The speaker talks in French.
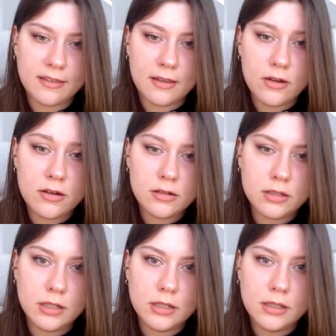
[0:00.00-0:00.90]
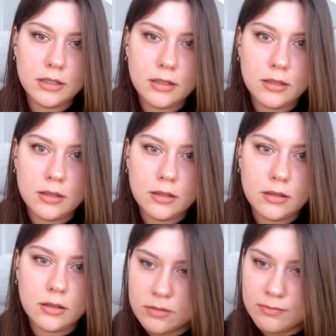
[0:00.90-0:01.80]
excellent.
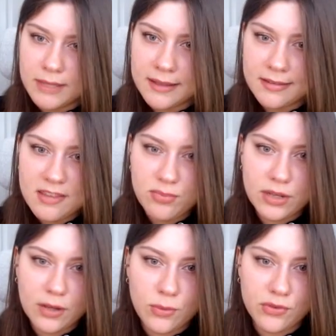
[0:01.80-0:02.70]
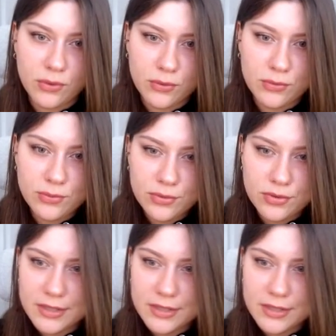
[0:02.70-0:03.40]
Merci pour la rose en retour.